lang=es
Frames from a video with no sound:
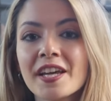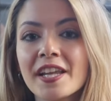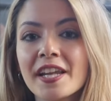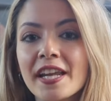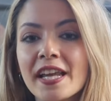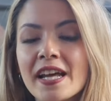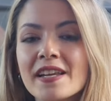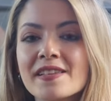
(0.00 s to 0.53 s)

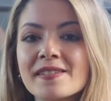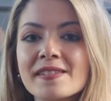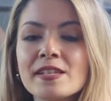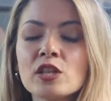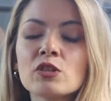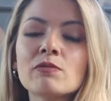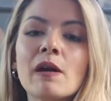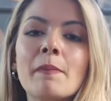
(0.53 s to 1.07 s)
generar
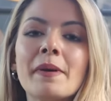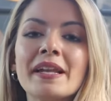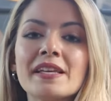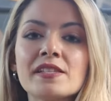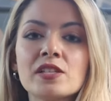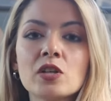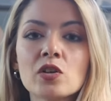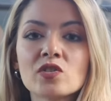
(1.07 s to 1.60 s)
síntomas
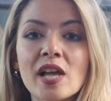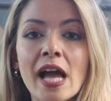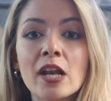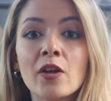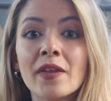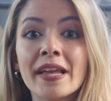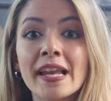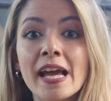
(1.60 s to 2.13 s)
parecidos a
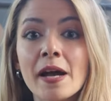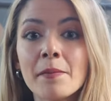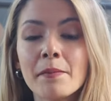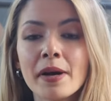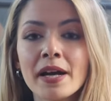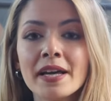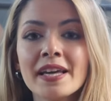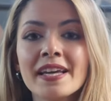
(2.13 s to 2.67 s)
los del
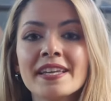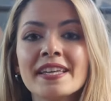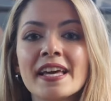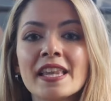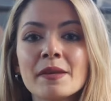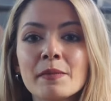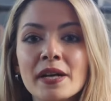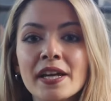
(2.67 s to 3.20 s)
asma y
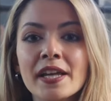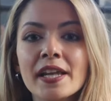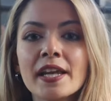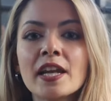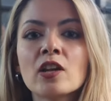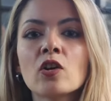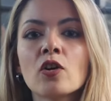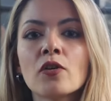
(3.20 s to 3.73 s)
además generan